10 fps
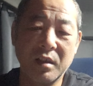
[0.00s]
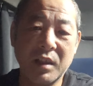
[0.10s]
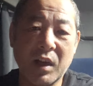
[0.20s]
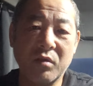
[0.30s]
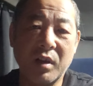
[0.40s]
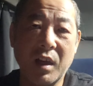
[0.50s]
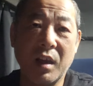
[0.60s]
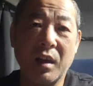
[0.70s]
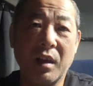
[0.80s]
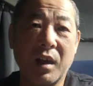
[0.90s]
なので
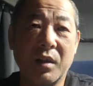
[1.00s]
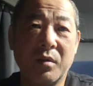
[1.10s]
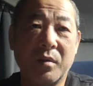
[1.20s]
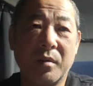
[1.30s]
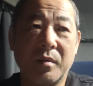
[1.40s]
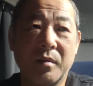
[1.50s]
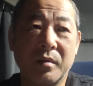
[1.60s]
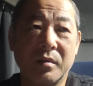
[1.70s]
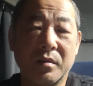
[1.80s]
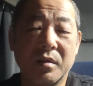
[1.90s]
ね、あ
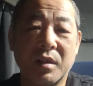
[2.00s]
のー、